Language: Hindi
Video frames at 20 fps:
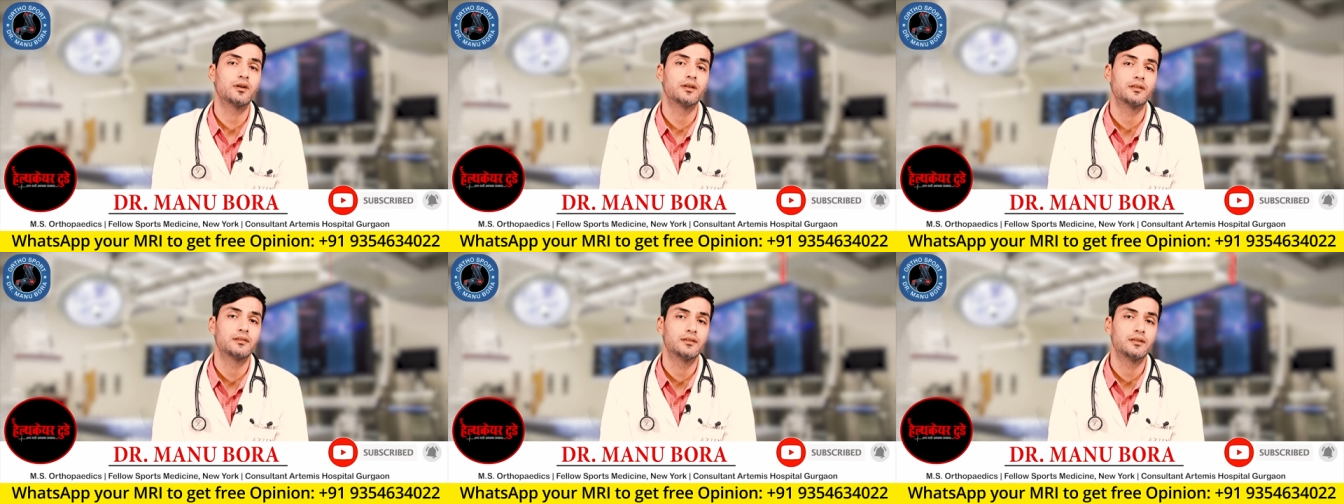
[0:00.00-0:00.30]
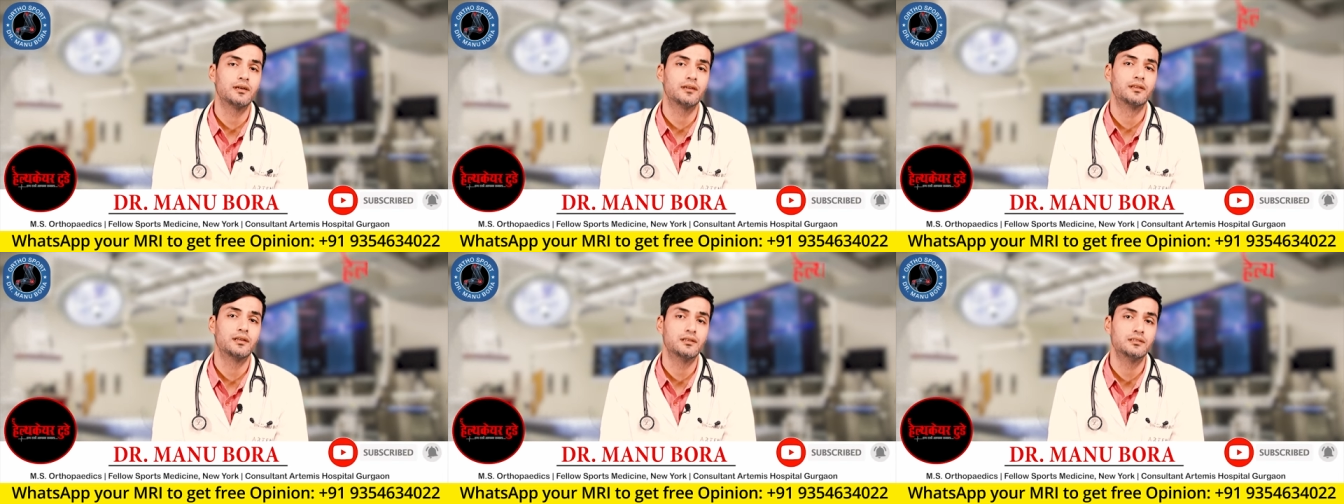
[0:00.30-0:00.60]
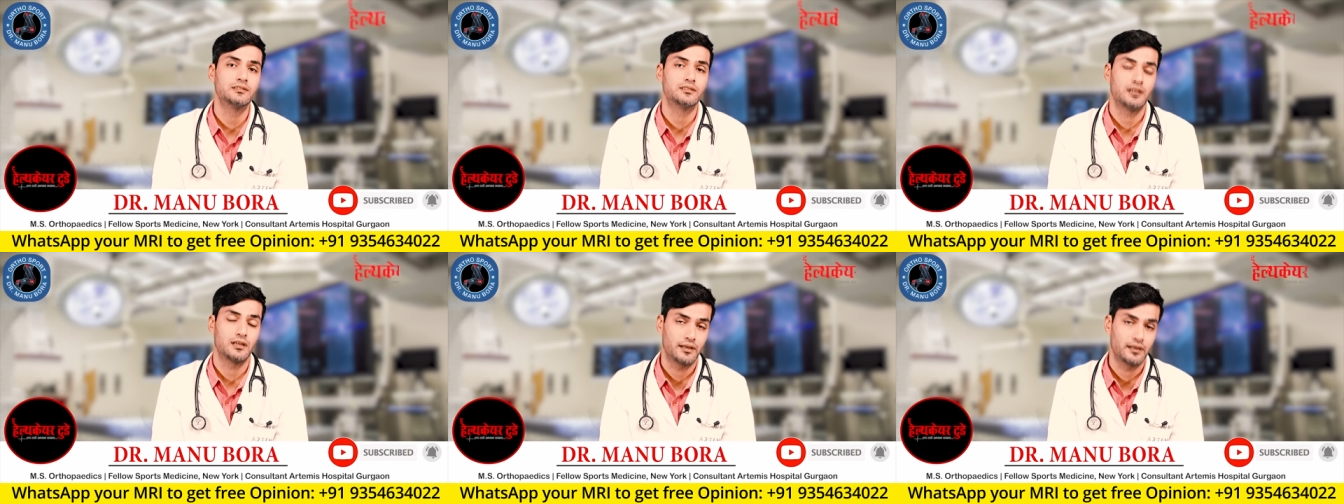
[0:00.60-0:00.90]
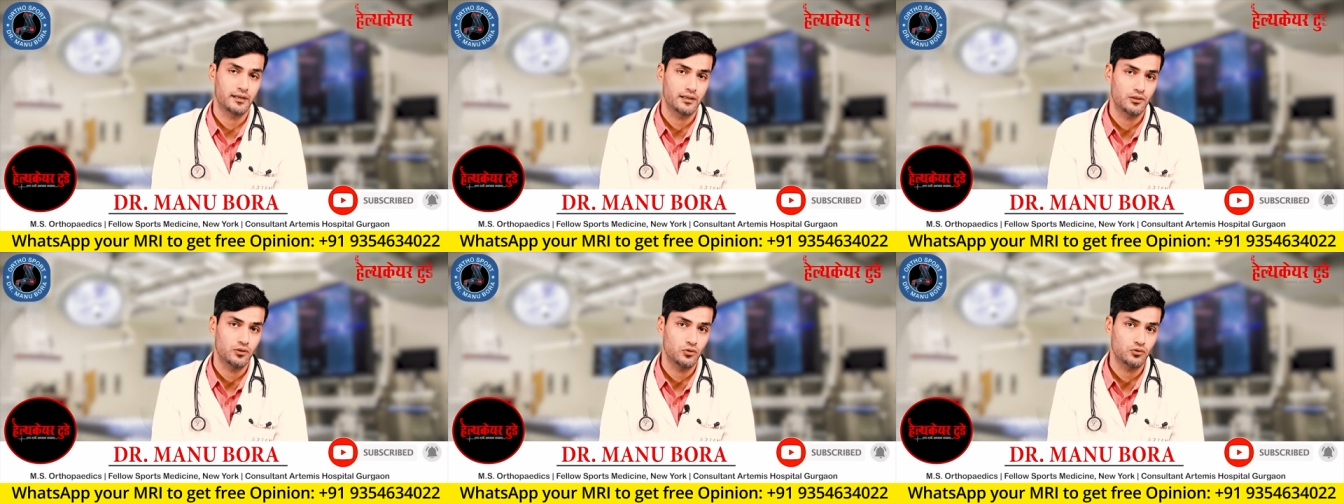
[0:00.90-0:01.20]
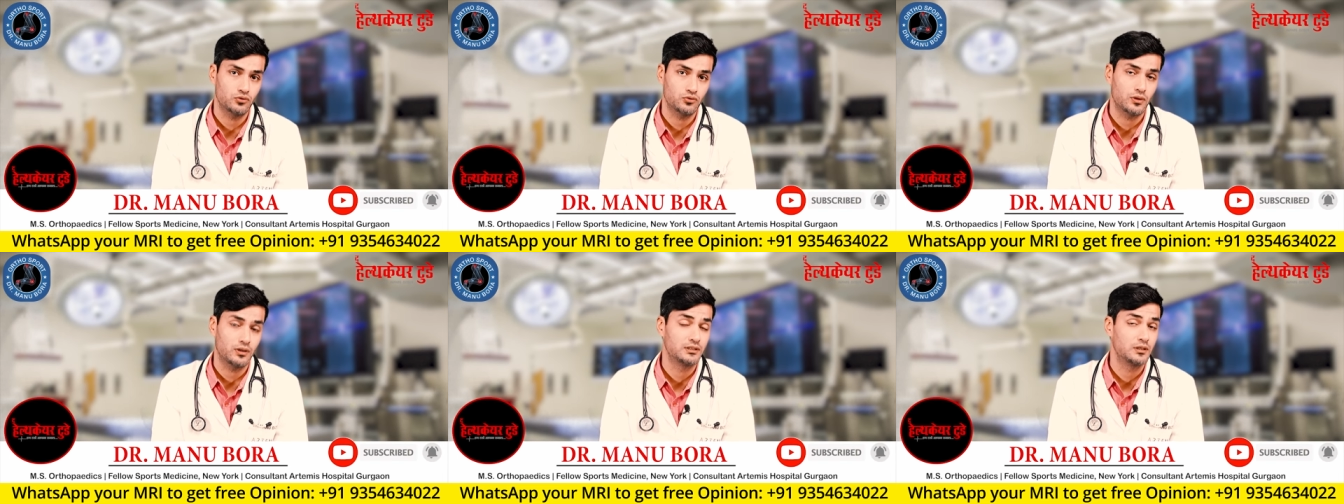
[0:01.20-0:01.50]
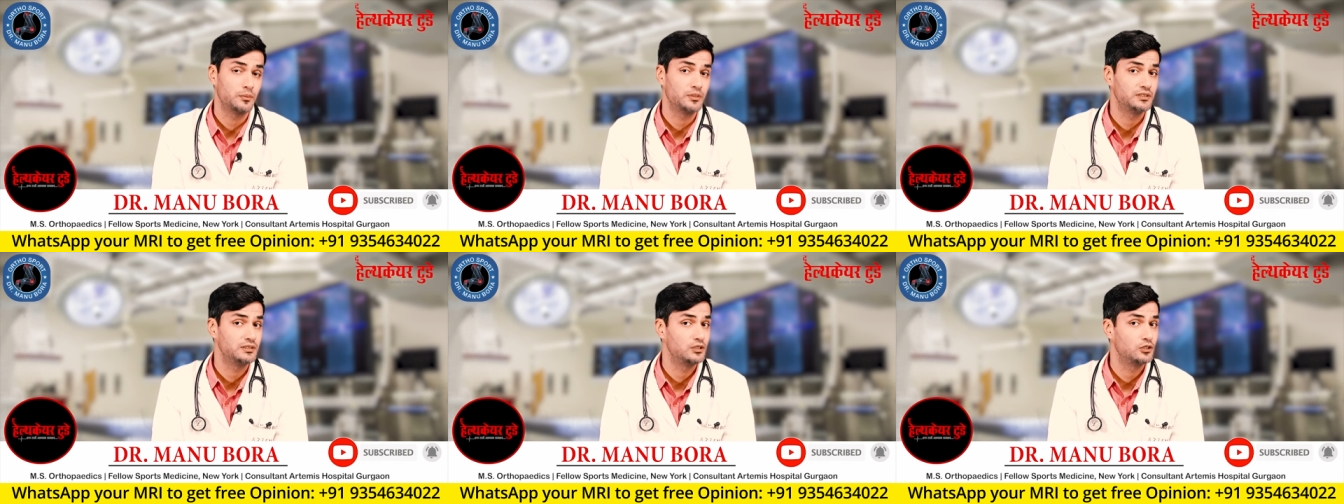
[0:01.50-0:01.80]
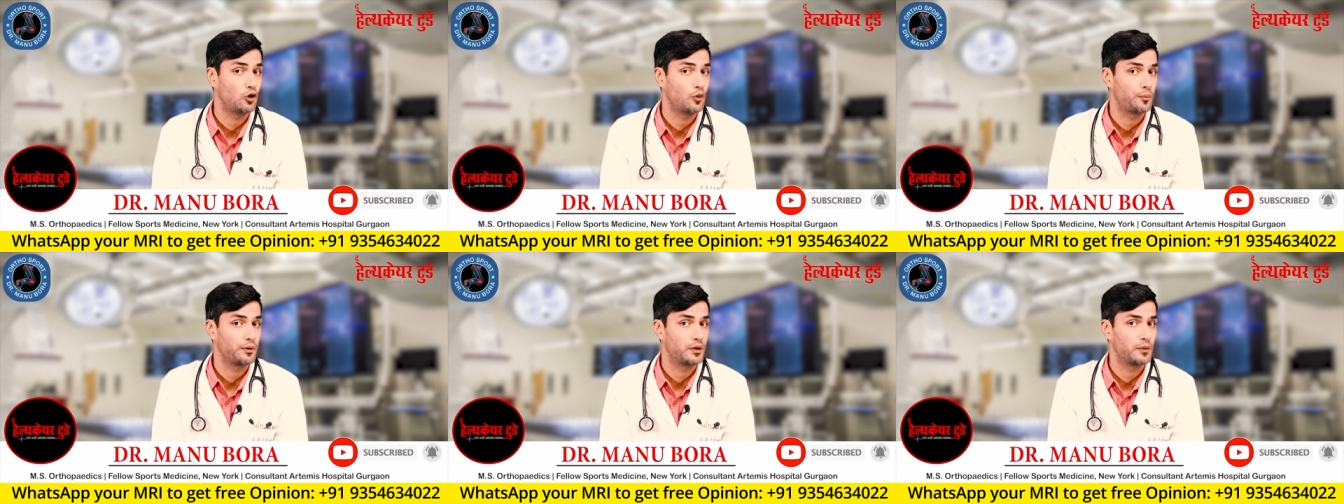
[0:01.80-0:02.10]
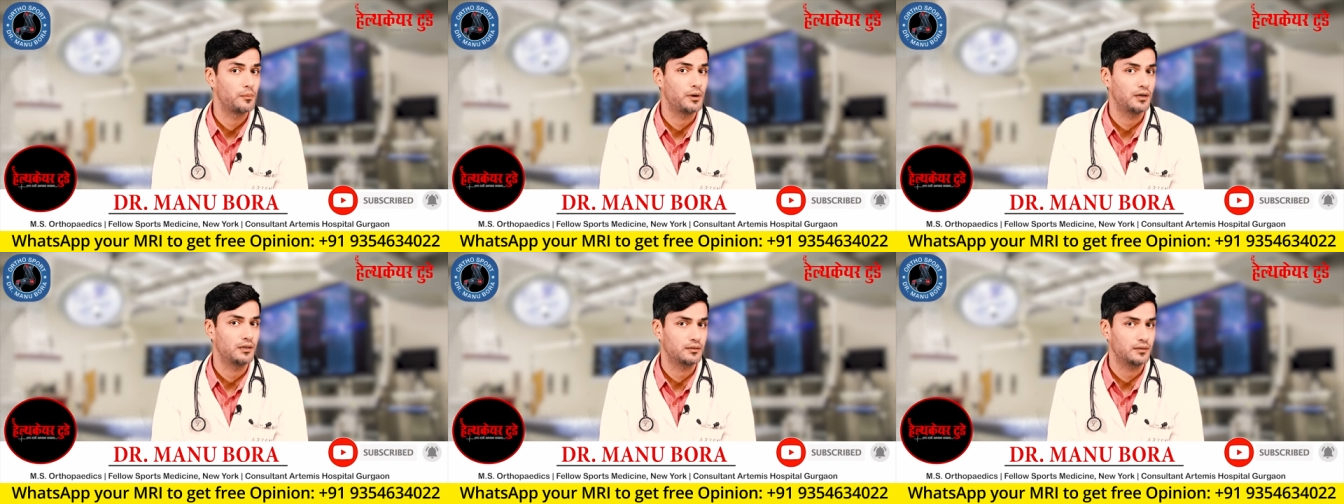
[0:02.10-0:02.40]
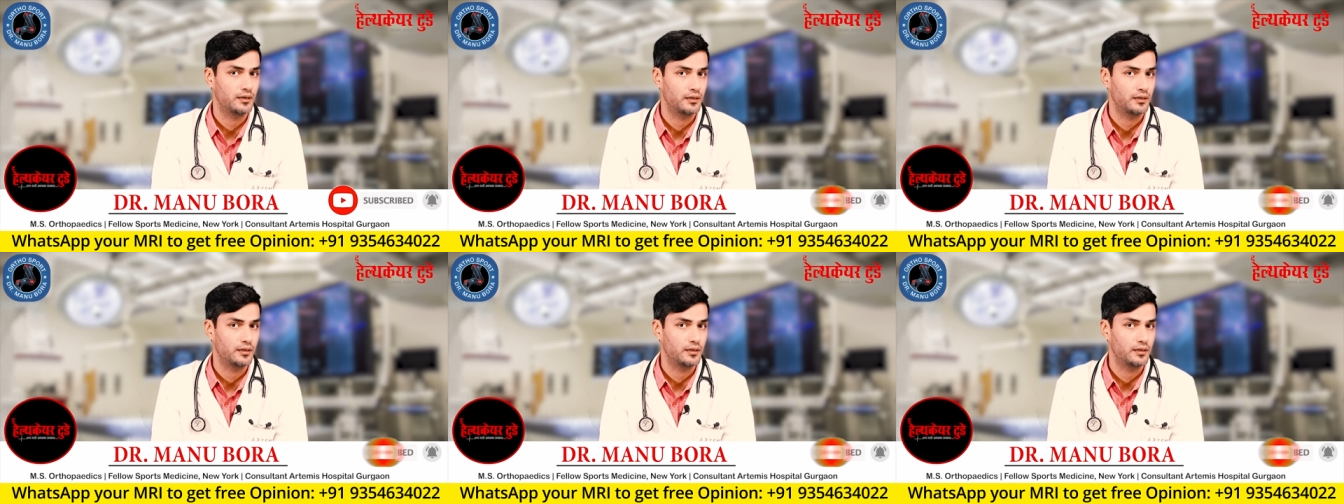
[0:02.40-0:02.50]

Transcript: कितने दिन चलेंगे दोस्तों आज हम इसी टॉपिक पे बात